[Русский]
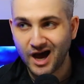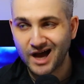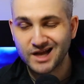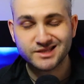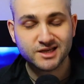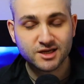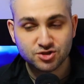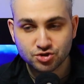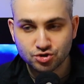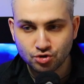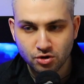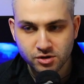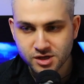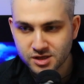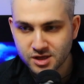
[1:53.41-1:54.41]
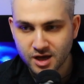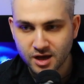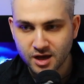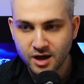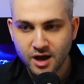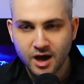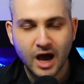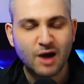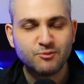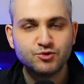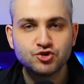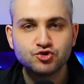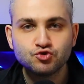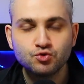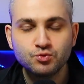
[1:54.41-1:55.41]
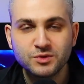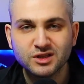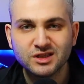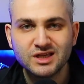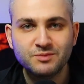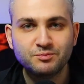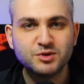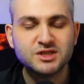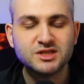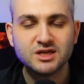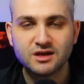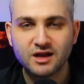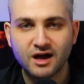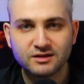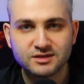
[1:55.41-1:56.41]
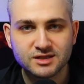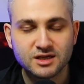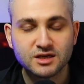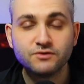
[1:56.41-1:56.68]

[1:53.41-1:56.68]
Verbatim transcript: Отец Торина обезумел и потерялся,